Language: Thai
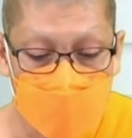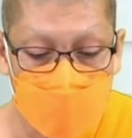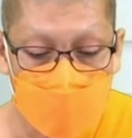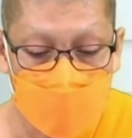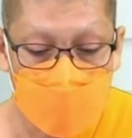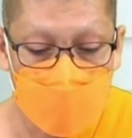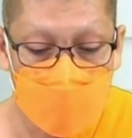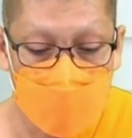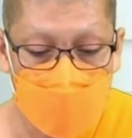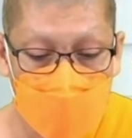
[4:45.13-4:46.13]
โมท
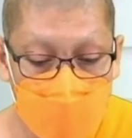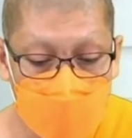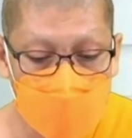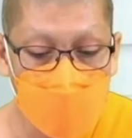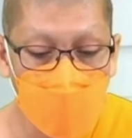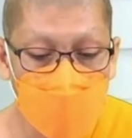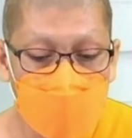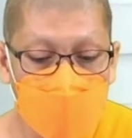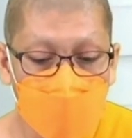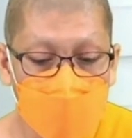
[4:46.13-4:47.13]
นา กาญจนบุรี
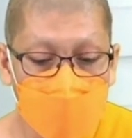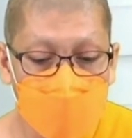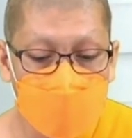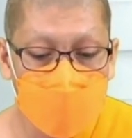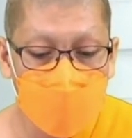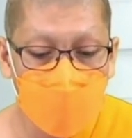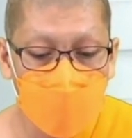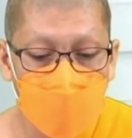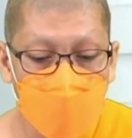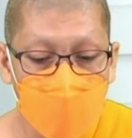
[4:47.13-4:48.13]
ด้วย กาญจนบุ
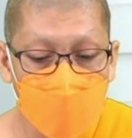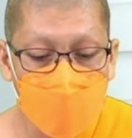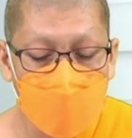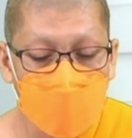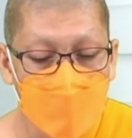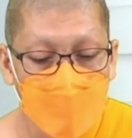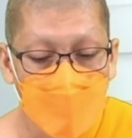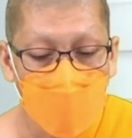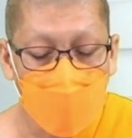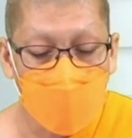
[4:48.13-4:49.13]
รีวัดพนาย
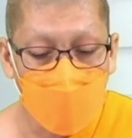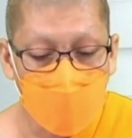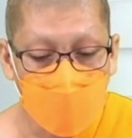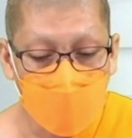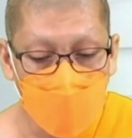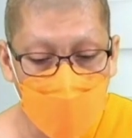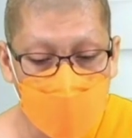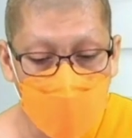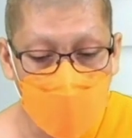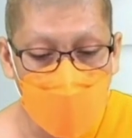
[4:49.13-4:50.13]
วัดพระวัด
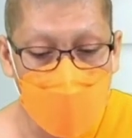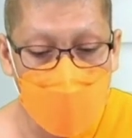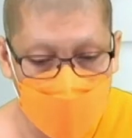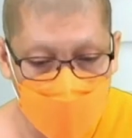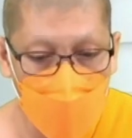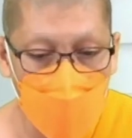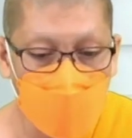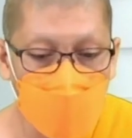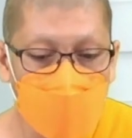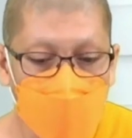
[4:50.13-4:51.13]
ภาวนาโซ
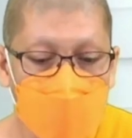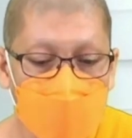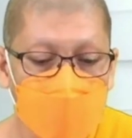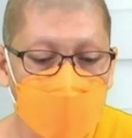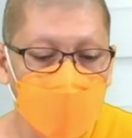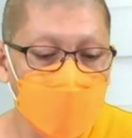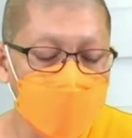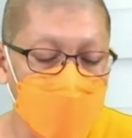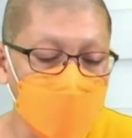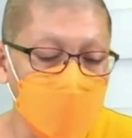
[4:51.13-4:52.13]
ด้วยนะ โอ้
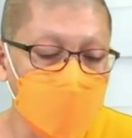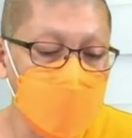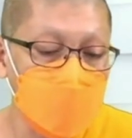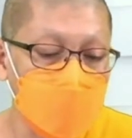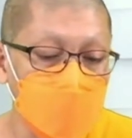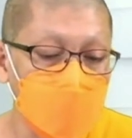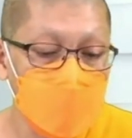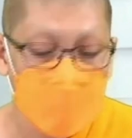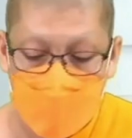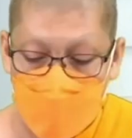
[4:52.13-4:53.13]
สาธุสาธุ
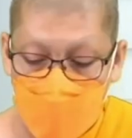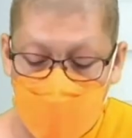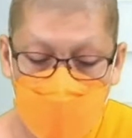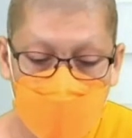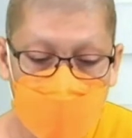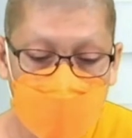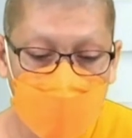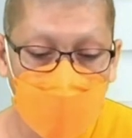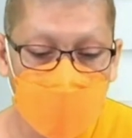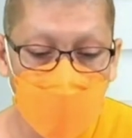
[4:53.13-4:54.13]
วันนี้มีทั้
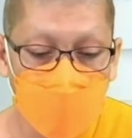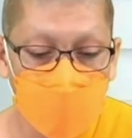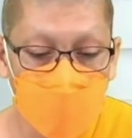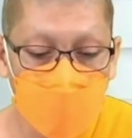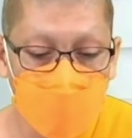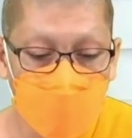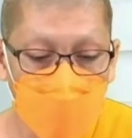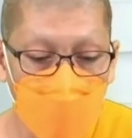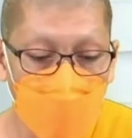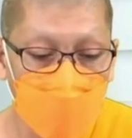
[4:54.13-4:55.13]
งขยองจูทั้งโซ
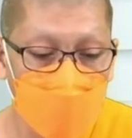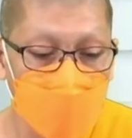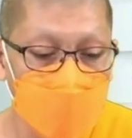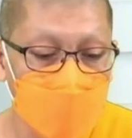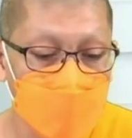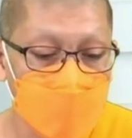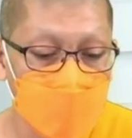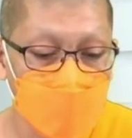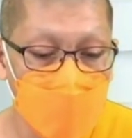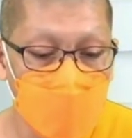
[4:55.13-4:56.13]
เลยสุ
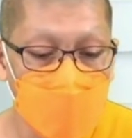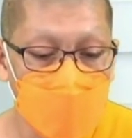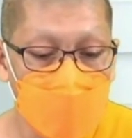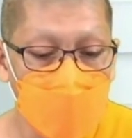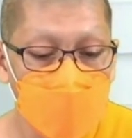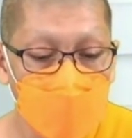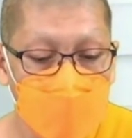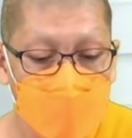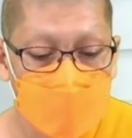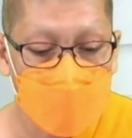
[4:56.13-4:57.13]
ดยอดมาก
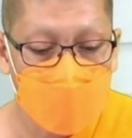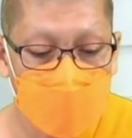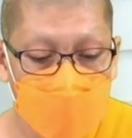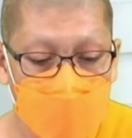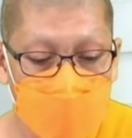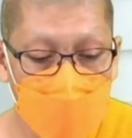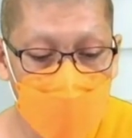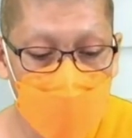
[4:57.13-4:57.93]
ฉะเชิงเซา